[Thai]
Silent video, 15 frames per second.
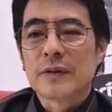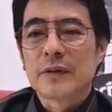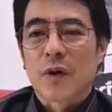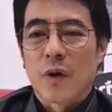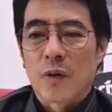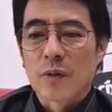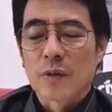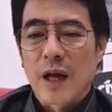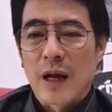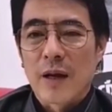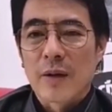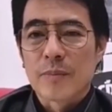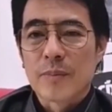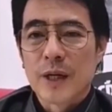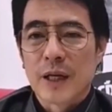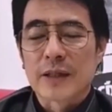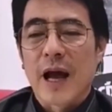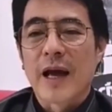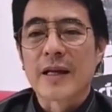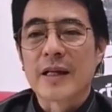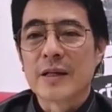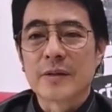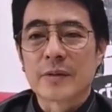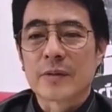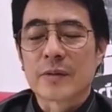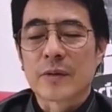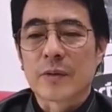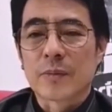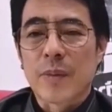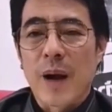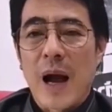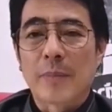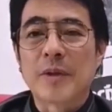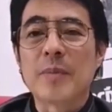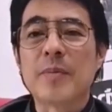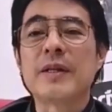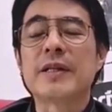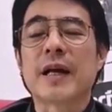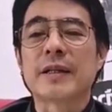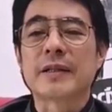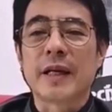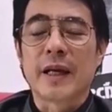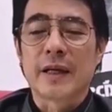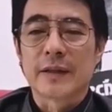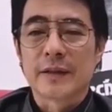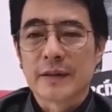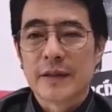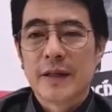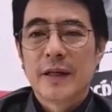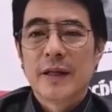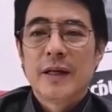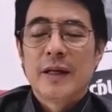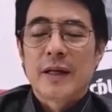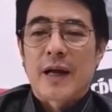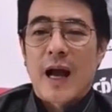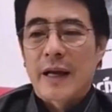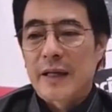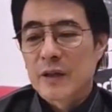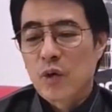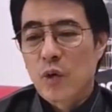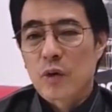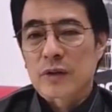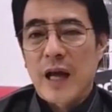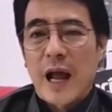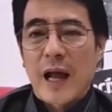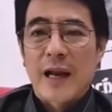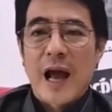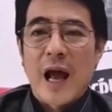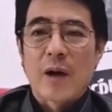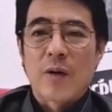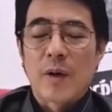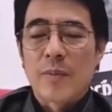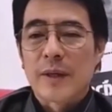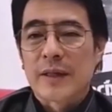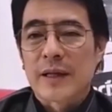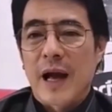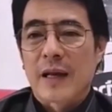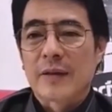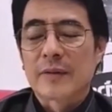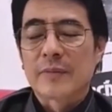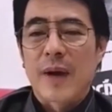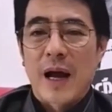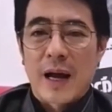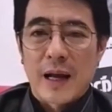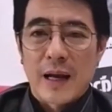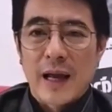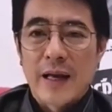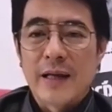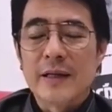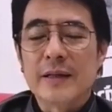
ของเพื่อไทยคือภาพที่ไม่ชัดเจนการที่ถูกตาหน้าว่าเป็นการพักอะไร